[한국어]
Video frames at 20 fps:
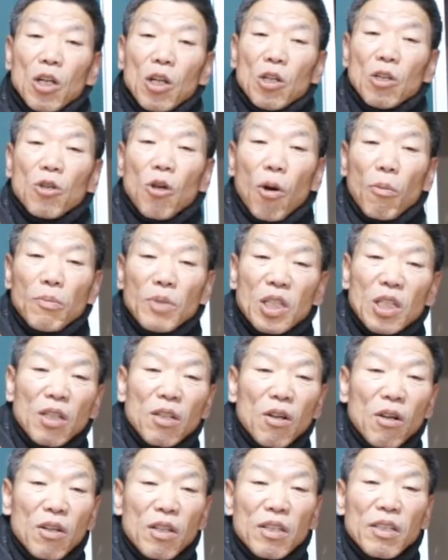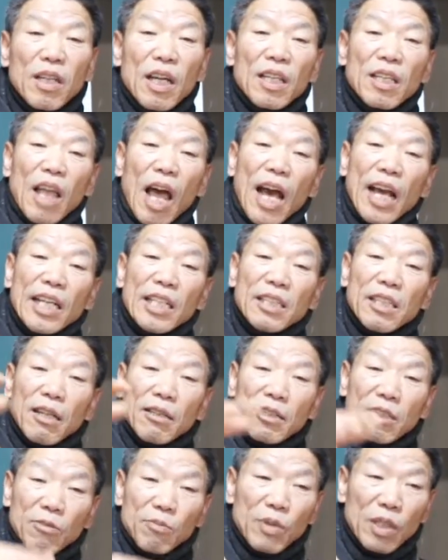넘실거리는 게 탕이지
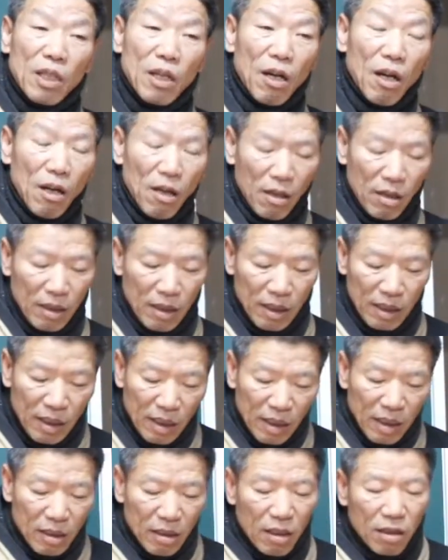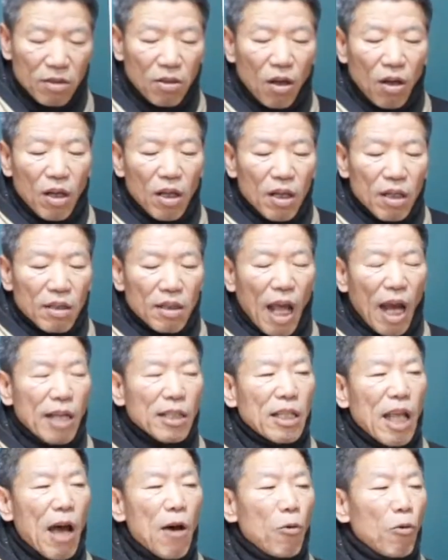않습니까? 그래서
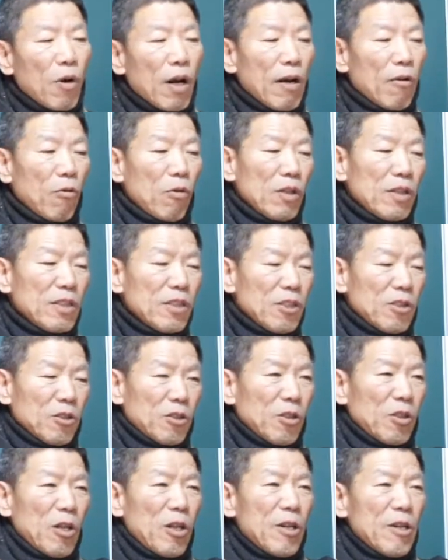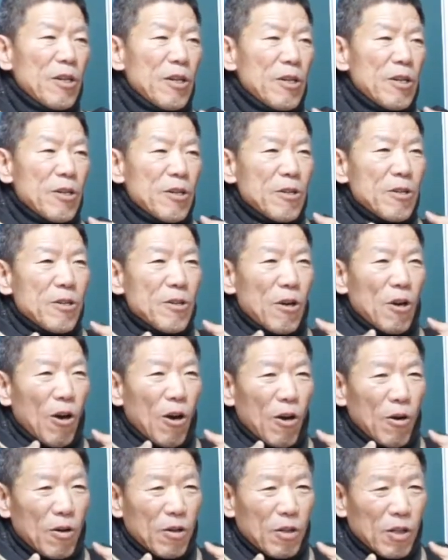탕탕호라고 하는 것은
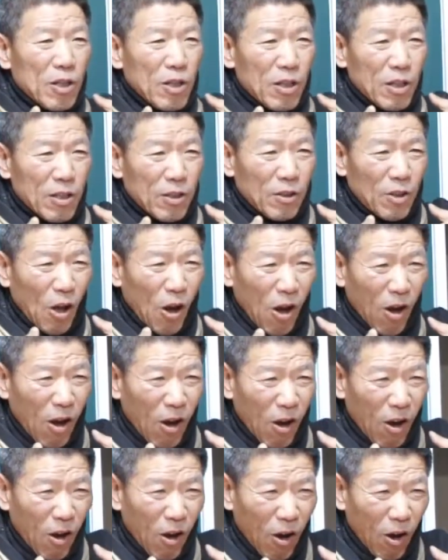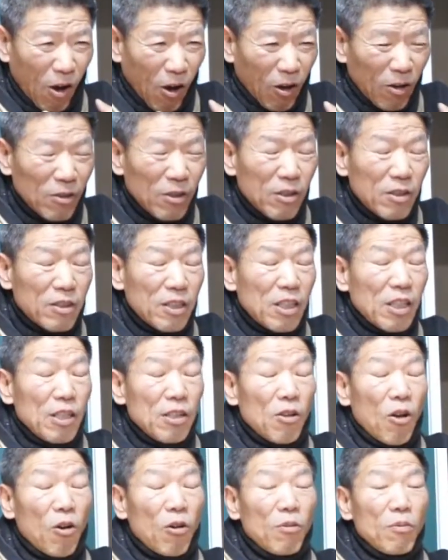그 넓디
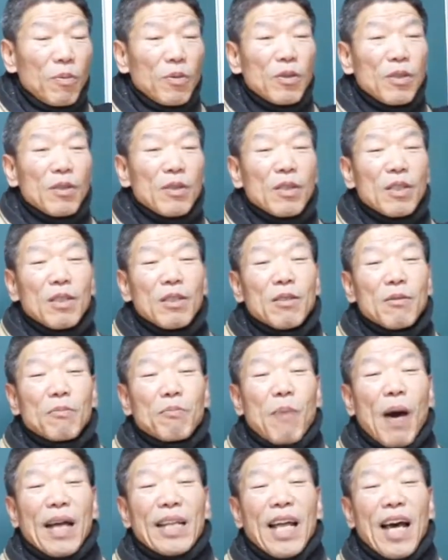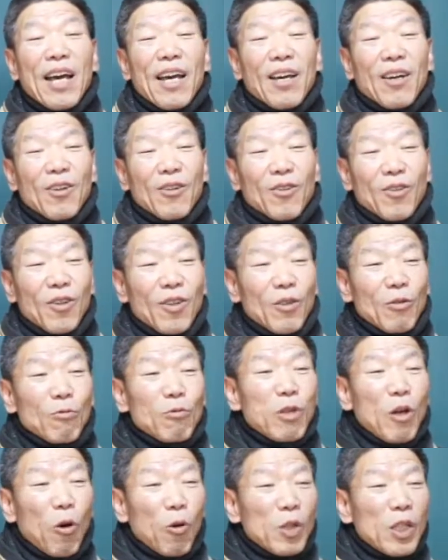넓은 그 바다예요.
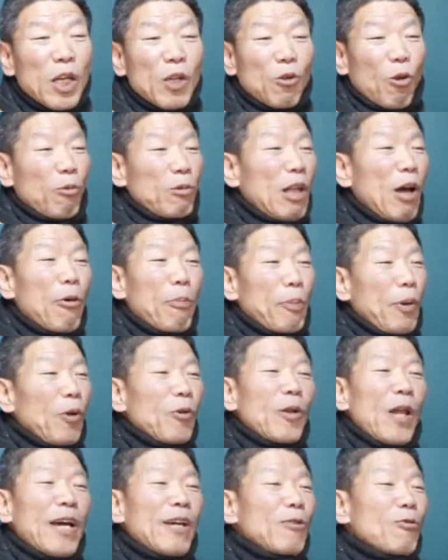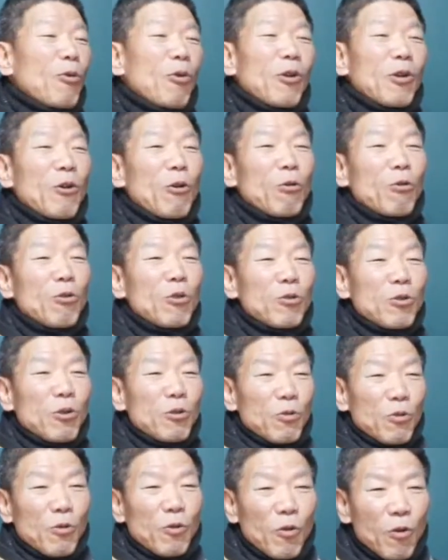우리가 어떻게 넓다고 표현하기도 어려울
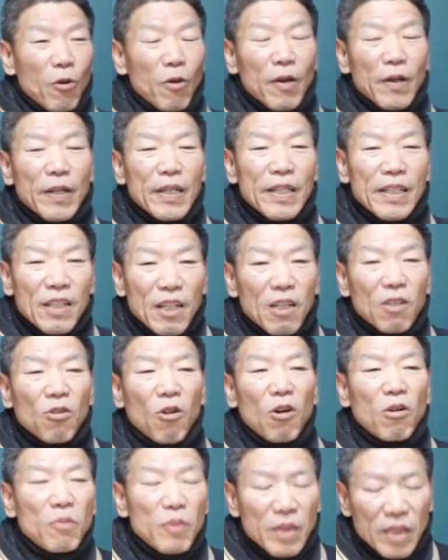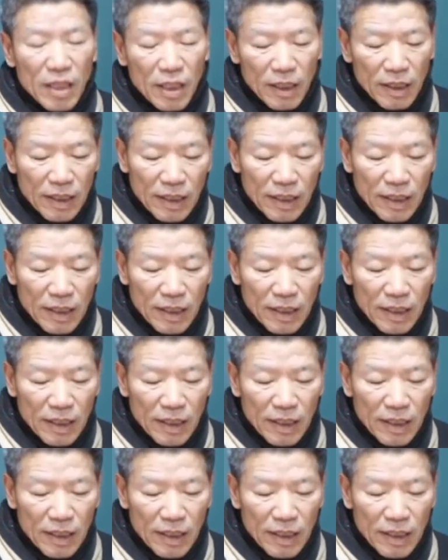정도로 그렇게 넓은.